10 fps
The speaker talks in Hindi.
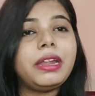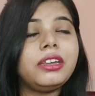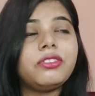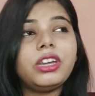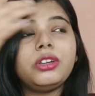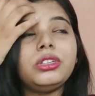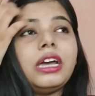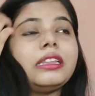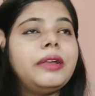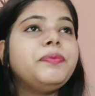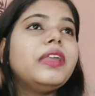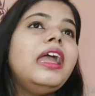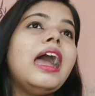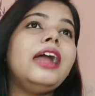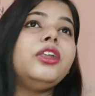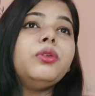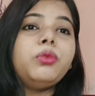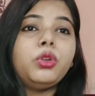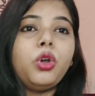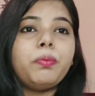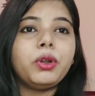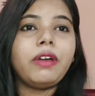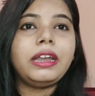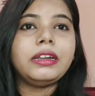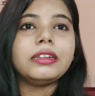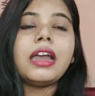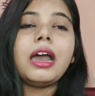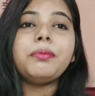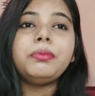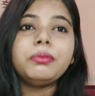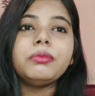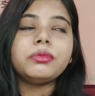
पेनिट्रेट हो जाते हैं एंड ग्लो प्रोवाइड करते हैं अब